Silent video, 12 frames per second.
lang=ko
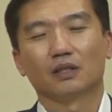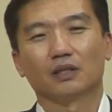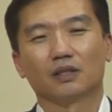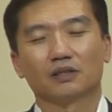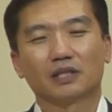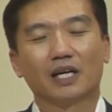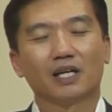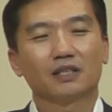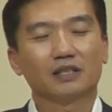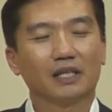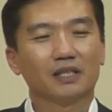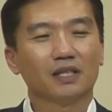아, 자,
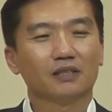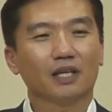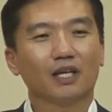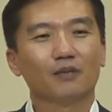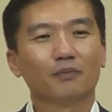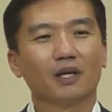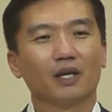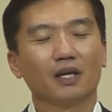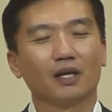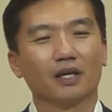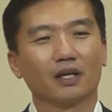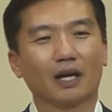자기의
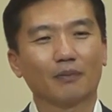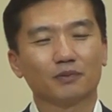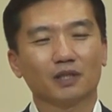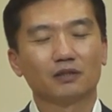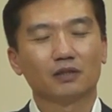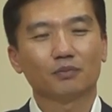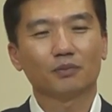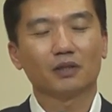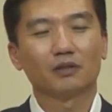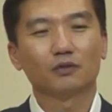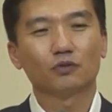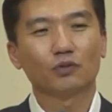삶에 갑작스럽게
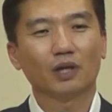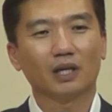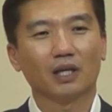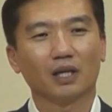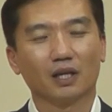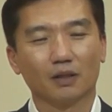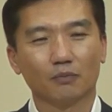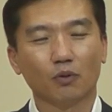그 순간에